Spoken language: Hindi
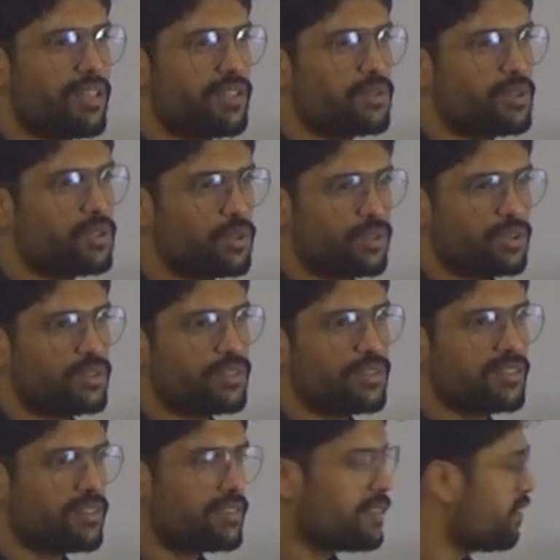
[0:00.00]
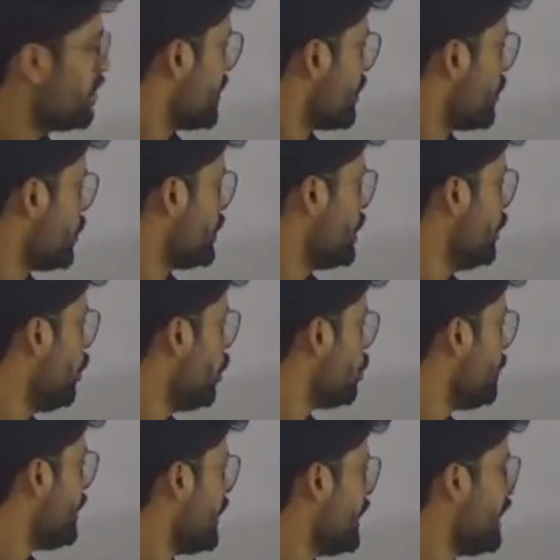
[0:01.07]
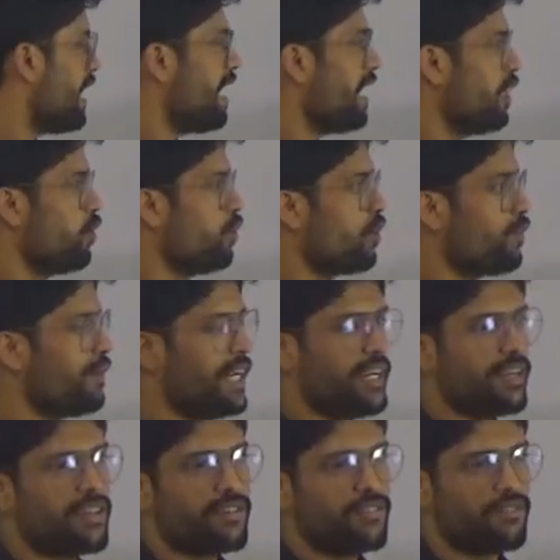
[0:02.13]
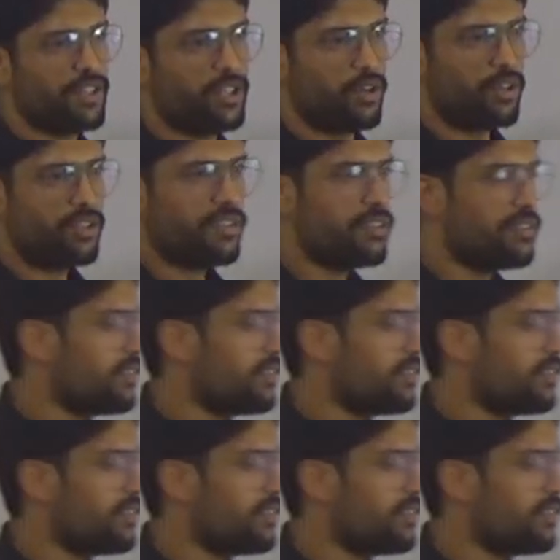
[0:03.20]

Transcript: की क्लास होगी छोटे छोटे तो सी नोट तुम्हारा क्या आ रहा है क्यू नोट बाय वी नोट